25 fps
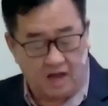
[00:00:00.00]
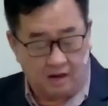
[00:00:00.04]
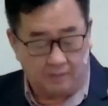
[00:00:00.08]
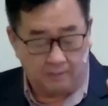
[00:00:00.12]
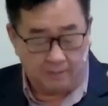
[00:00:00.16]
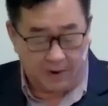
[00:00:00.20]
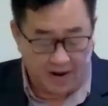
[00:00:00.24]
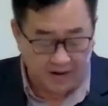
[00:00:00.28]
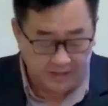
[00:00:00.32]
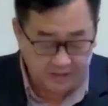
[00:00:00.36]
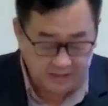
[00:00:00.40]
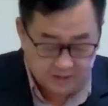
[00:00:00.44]

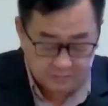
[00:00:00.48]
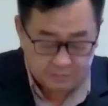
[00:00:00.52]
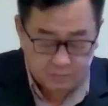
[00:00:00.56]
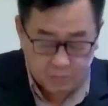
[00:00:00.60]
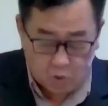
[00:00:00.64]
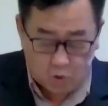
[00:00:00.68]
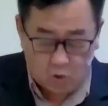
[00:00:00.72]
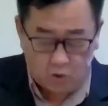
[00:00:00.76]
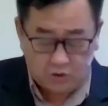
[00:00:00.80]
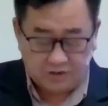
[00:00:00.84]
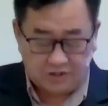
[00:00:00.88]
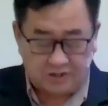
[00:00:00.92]
埋怨
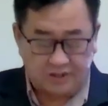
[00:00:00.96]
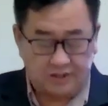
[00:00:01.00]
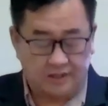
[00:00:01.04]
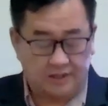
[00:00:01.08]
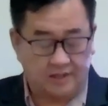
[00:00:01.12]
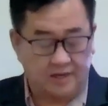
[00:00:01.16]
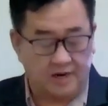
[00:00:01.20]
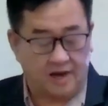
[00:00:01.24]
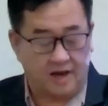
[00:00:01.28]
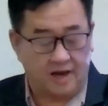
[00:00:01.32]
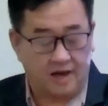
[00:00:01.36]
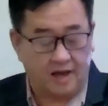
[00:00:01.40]
摩西
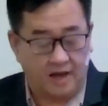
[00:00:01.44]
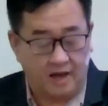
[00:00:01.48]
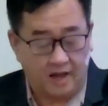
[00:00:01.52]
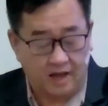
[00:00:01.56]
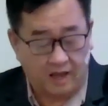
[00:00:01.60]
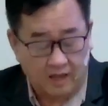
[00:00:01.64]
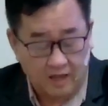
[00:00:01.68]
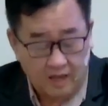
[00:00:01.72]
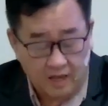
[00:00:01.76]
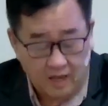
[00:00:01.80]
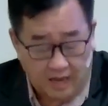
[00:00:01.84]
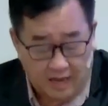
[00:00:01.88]
啦，
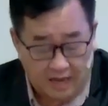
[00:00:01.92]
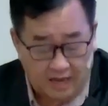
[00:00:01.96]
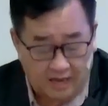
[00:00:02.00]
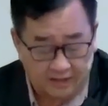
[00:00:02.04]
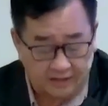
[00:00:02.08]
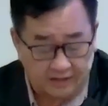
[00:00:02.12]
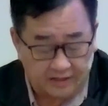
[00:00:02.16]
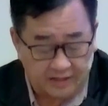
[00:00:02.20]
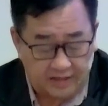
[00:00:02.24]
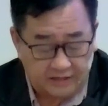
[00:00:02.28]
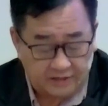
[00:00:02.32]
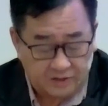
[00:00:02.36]
啊，
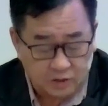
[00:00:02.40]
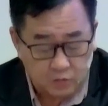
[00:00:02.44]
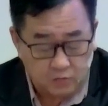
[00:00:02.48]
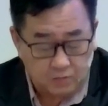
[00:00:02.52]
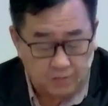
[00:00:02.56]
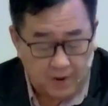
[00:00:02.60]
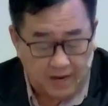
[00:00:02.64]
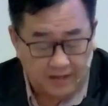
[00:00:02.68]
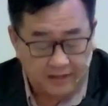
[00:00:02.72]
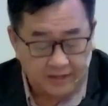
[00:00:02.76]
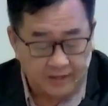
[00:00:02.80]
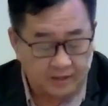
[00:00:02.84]
也就
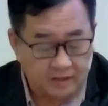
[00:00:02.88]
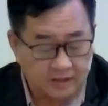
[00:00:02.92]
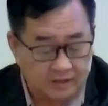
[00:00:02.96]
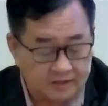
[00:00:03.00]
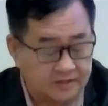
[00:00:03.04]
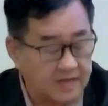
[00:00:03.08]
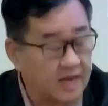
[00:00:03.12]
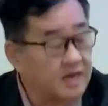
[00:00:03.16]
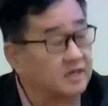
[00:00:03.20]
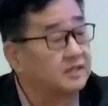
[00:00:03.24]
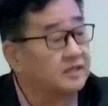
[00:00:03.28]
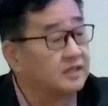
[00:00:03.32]
埋怨了
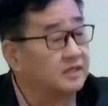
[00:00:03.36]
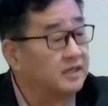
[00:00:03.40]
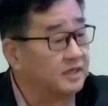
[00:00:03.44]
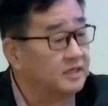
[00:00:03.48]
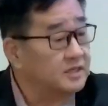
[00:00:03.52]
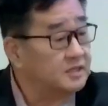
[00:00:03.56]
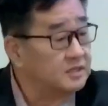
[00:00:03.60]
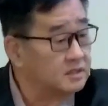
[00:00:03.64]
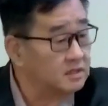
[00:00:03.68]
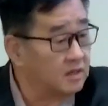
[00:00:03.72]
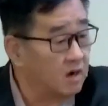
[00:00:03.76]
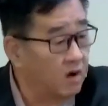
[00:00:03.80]
上帝的意
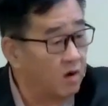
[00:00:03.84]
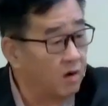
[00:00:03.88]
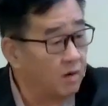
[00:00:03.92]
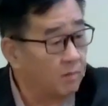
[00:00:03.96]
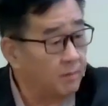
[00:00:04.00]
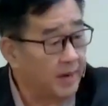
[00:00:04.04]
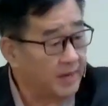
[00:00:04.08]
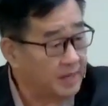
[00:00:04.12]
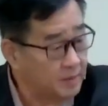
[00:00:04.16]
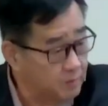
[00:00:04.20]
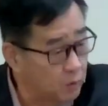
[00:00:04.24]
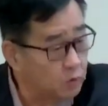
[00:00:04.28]
思喽，
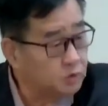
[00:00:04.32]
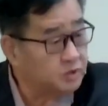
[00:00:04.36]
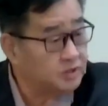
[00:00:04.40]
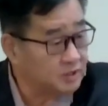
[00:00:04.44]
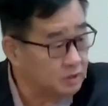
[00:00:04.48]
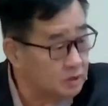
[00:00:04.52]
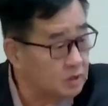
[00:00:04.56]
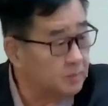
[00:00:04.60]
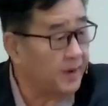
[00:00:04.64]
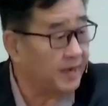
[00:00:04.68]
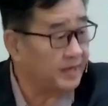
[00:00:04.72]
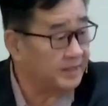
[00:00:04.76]
埋怨摩西
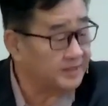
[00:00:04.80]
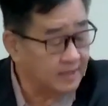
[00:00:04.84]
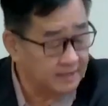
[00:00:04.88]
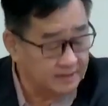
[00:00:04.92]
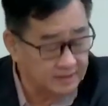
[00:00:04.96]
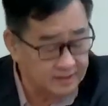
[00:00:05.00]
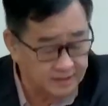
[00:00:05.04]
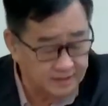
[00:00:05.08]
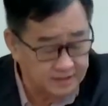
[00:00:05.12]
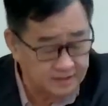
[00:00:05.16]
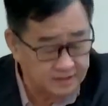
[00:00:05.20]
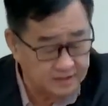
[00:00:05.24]
就埋怨上
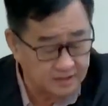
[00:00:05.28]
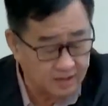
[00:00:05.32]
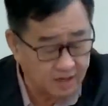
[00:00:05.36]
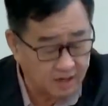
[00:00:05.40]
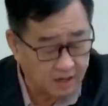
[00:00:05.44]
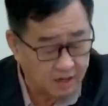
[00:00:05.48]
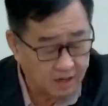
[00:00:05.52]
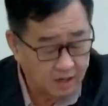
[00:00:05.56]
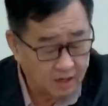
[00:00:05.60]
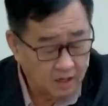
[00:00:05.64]
帝的事了。